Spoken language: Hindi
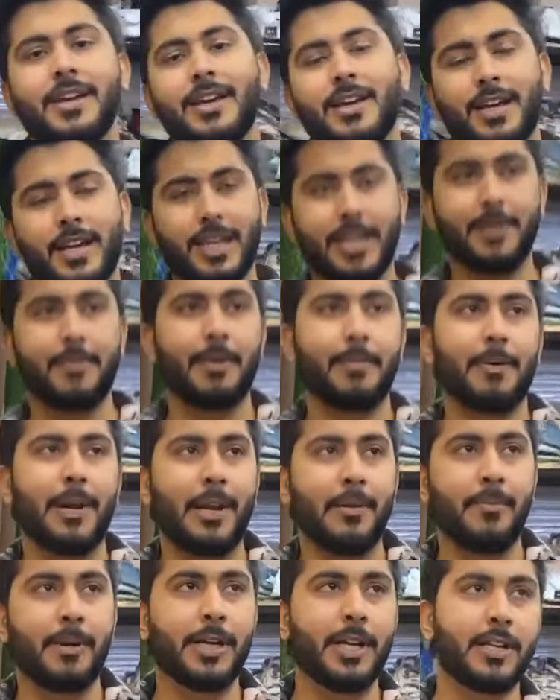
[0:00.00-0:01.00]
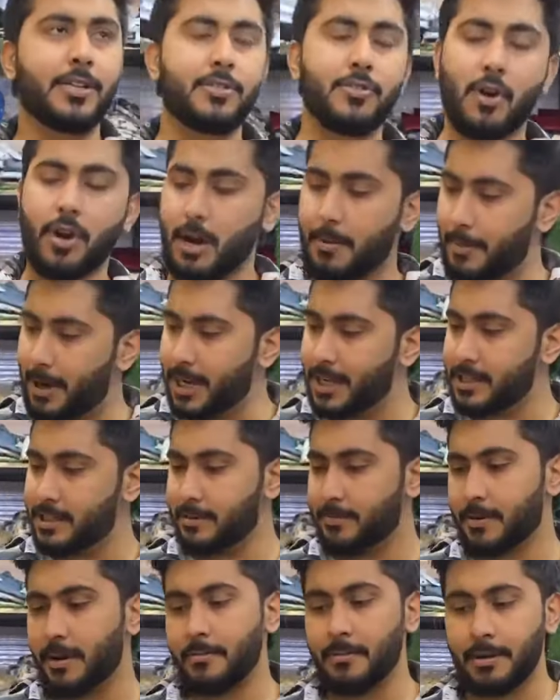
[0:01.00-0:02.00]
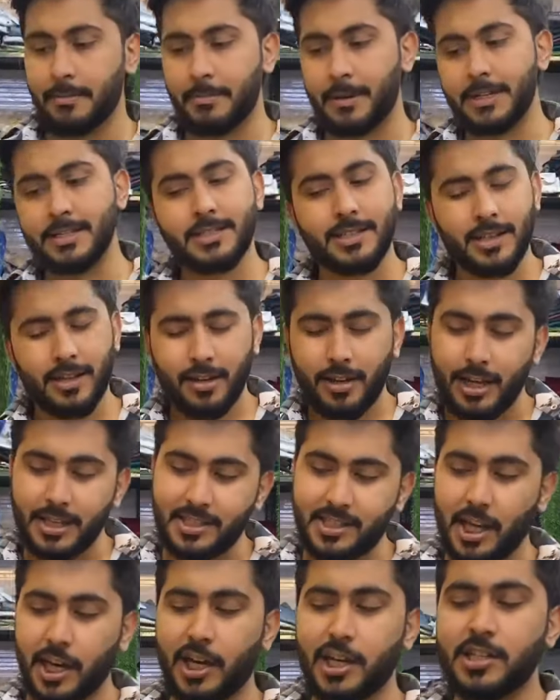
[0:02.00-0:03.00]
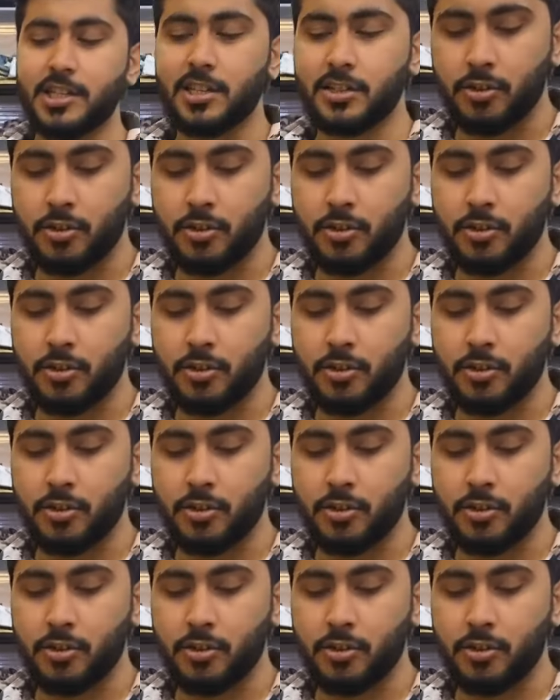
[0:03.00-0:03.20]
आ जाते हैं ये मेरे पास लिमिटेड स्टॉक है बाकी सबका मेरे पास अच्छा खासा